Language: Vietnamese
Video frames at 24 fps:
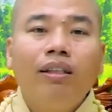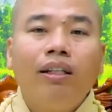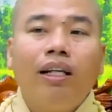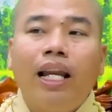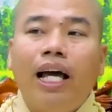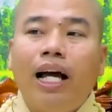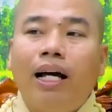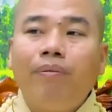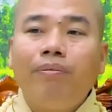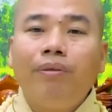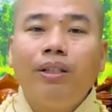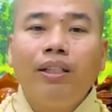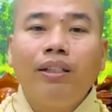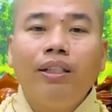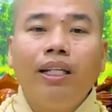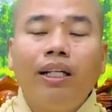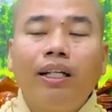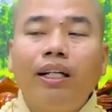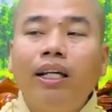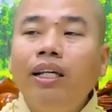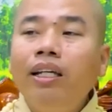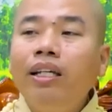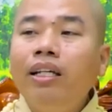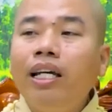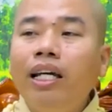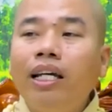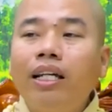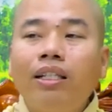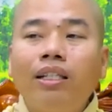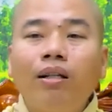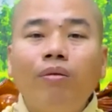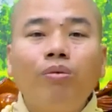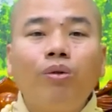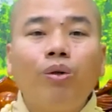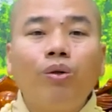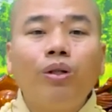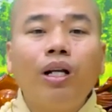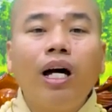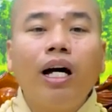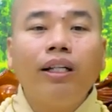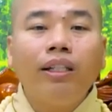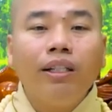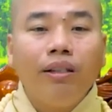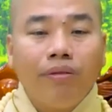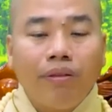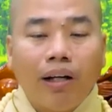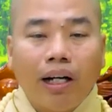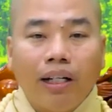làm những việc ý nghĩa trong cuộc
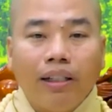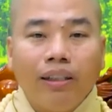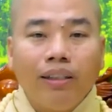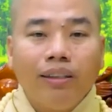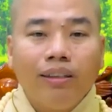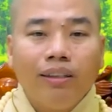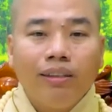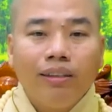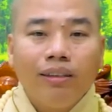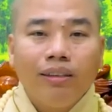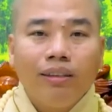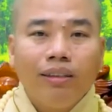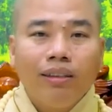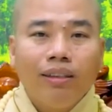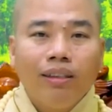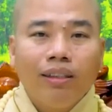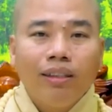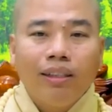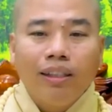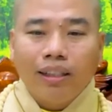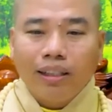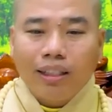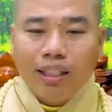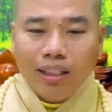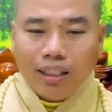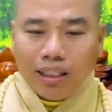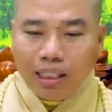đời như vậy những